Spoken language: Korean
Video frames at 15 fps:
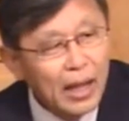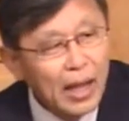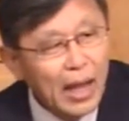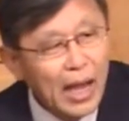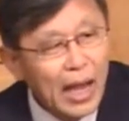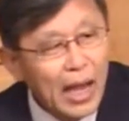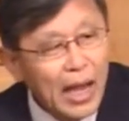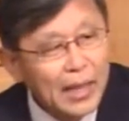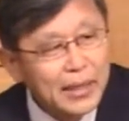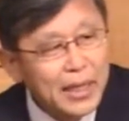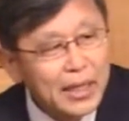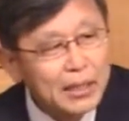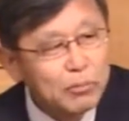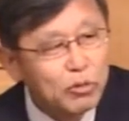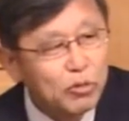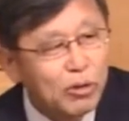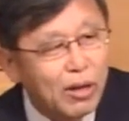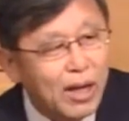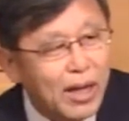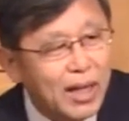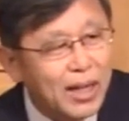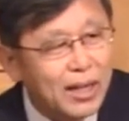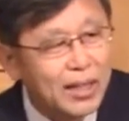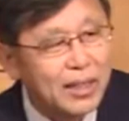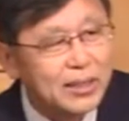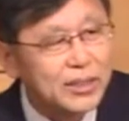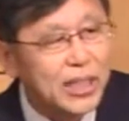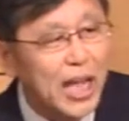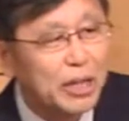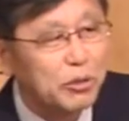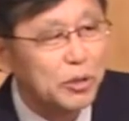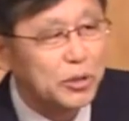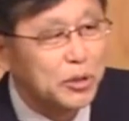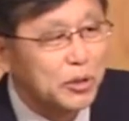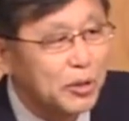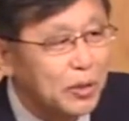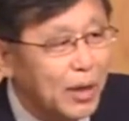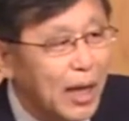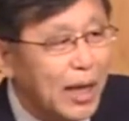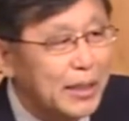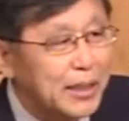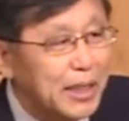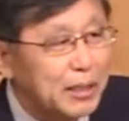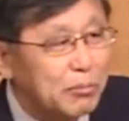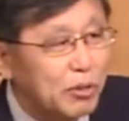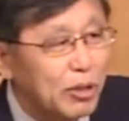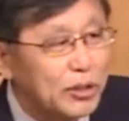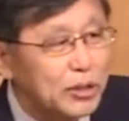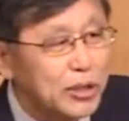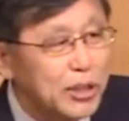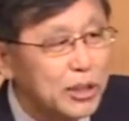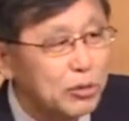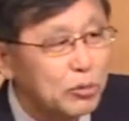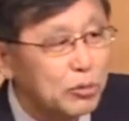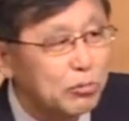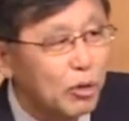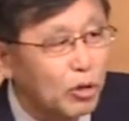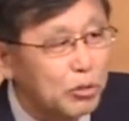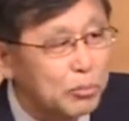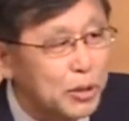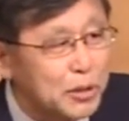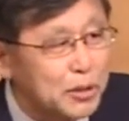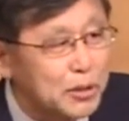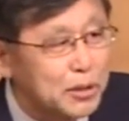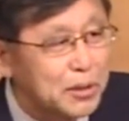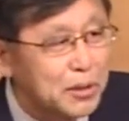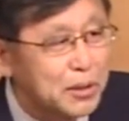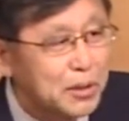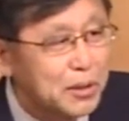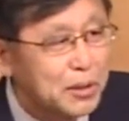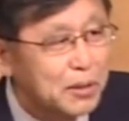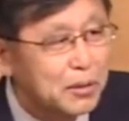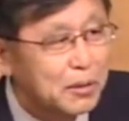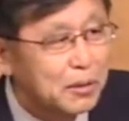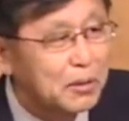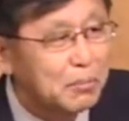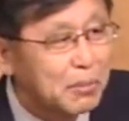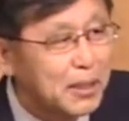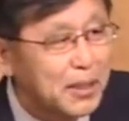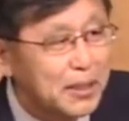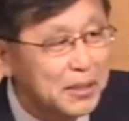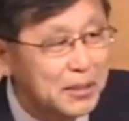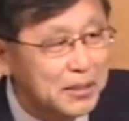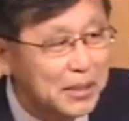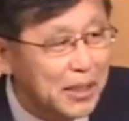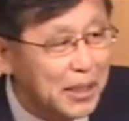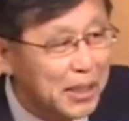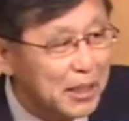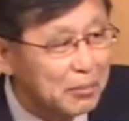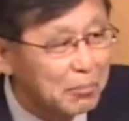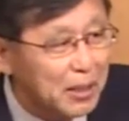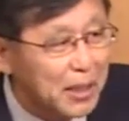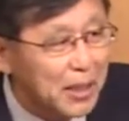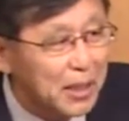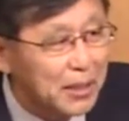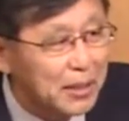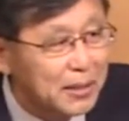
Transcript: 하나님과 사귀어서 하나님과 친구 먹으면은 얼마나 큰 자랑입니까?